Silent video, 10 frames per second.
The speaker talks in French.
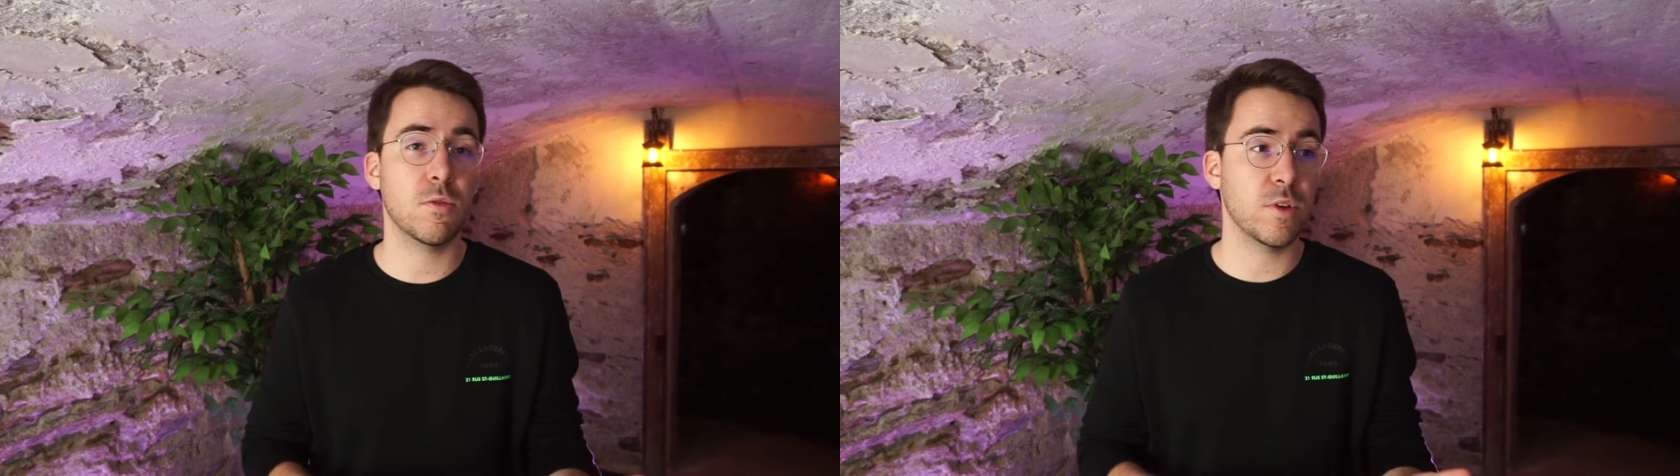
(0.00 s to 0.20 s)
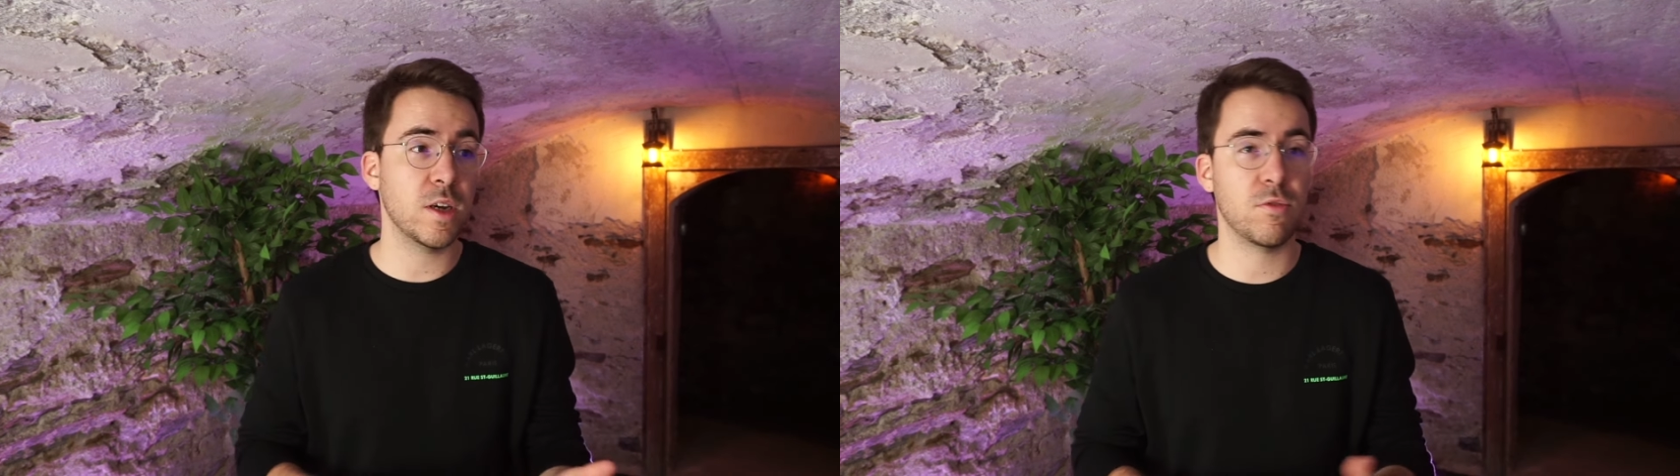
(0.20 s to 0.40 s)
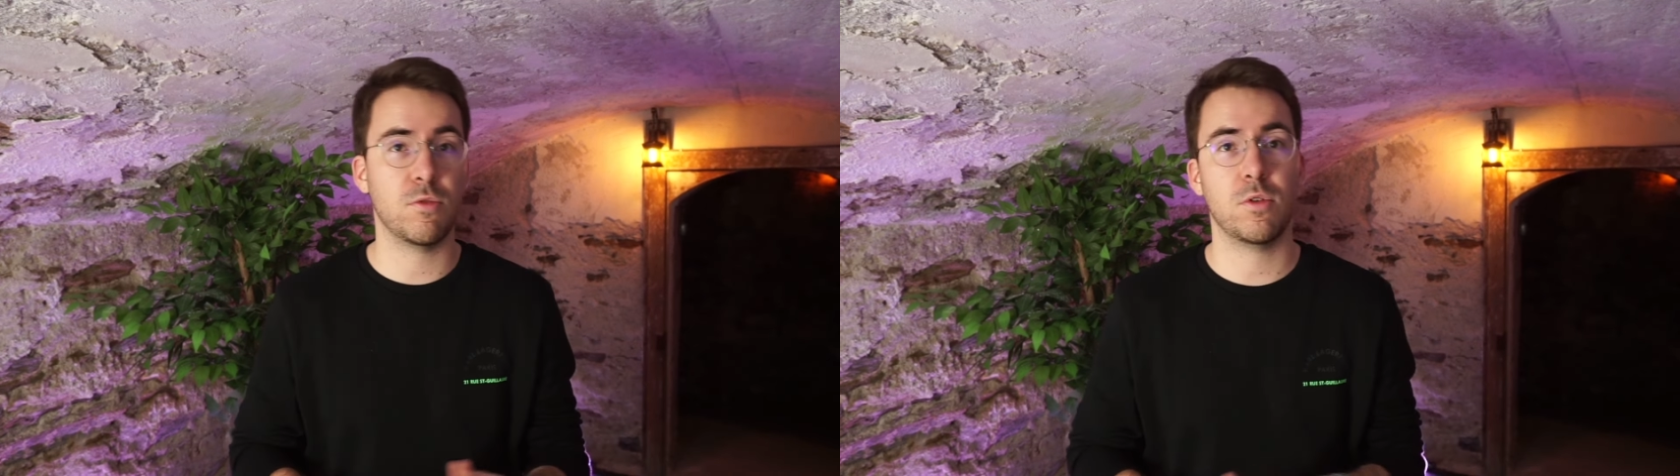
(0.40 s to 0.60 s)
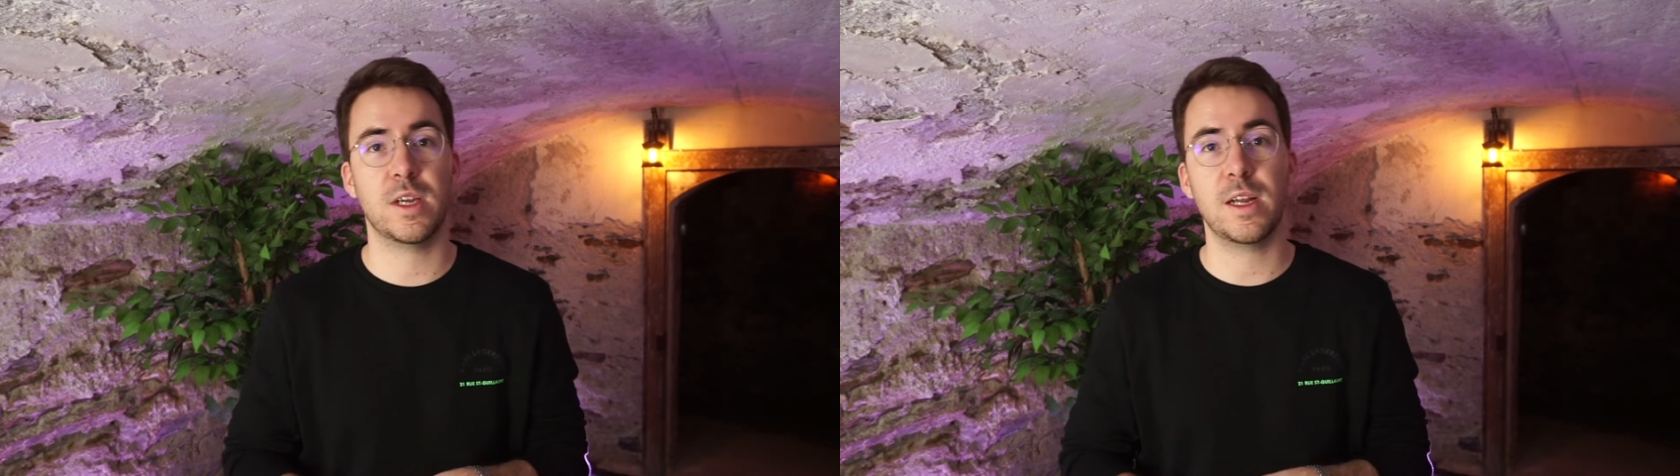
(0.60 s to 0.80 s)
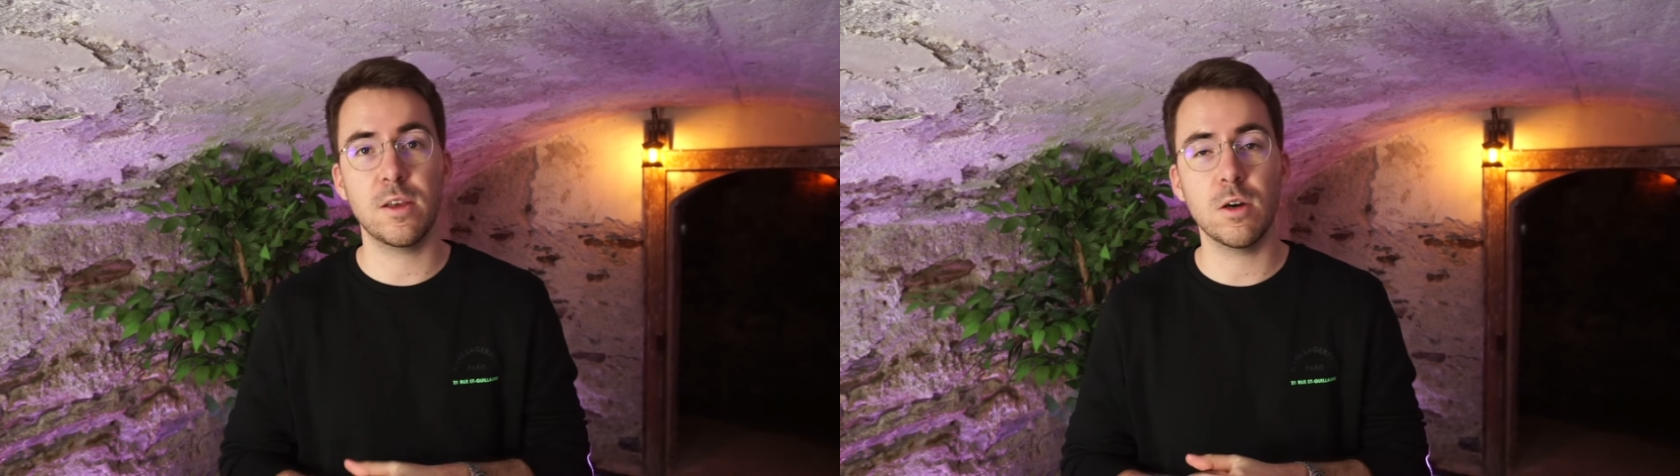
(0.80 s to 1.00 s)
qu'on a sur
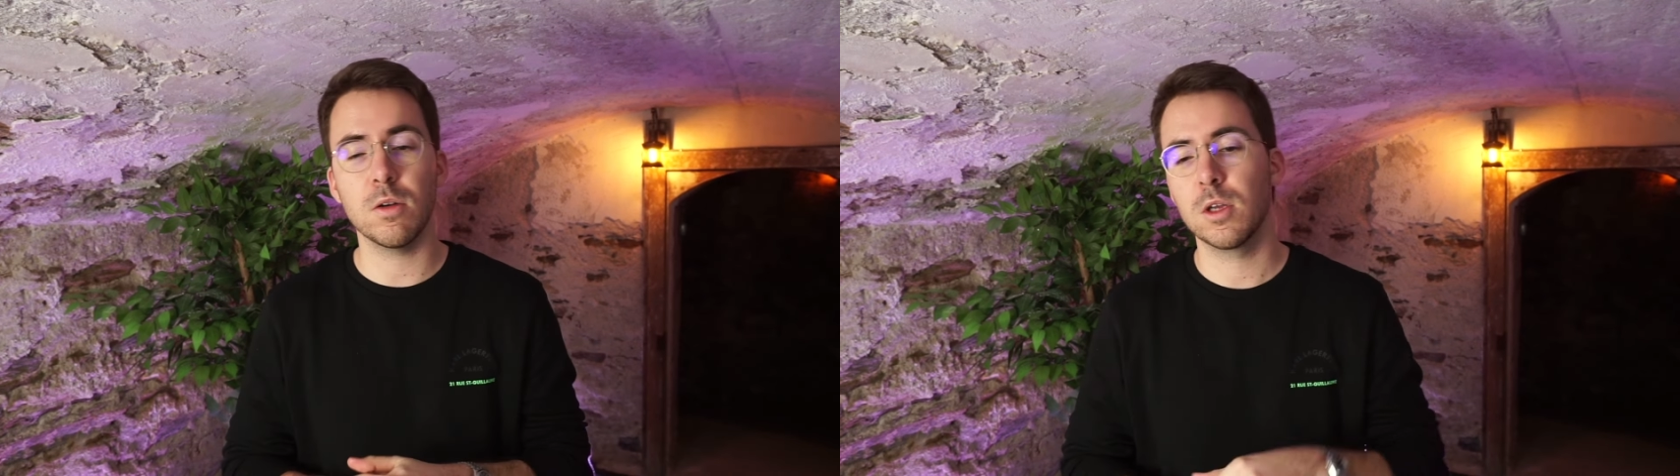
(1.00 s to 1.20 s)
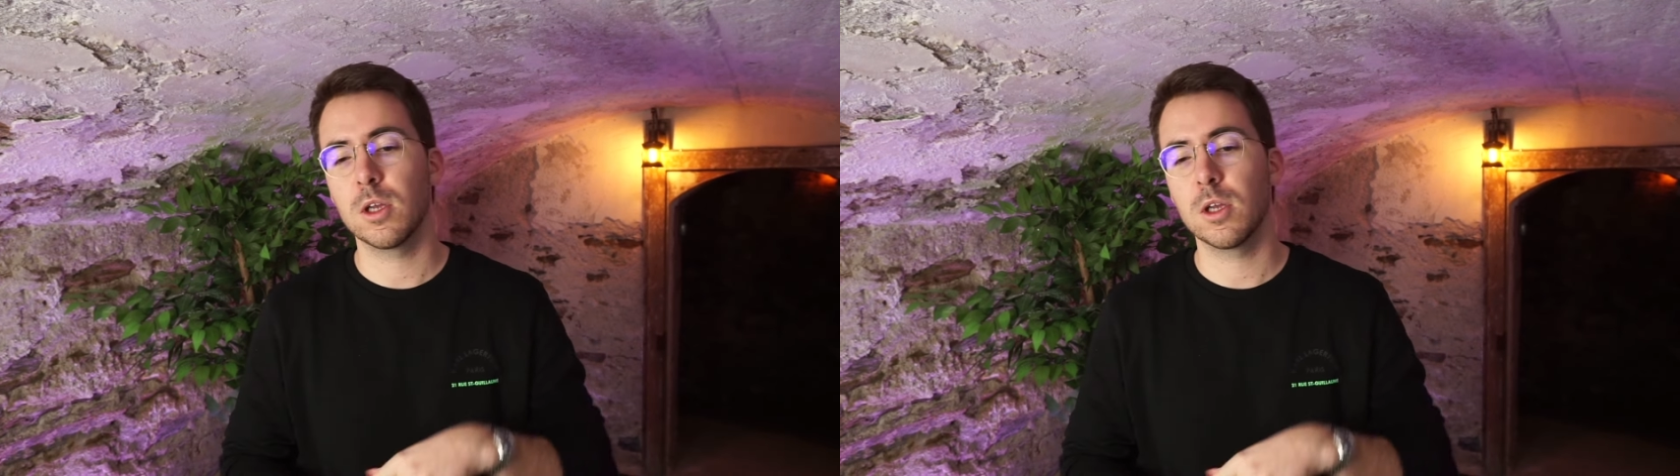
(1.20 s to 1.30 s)
des clients,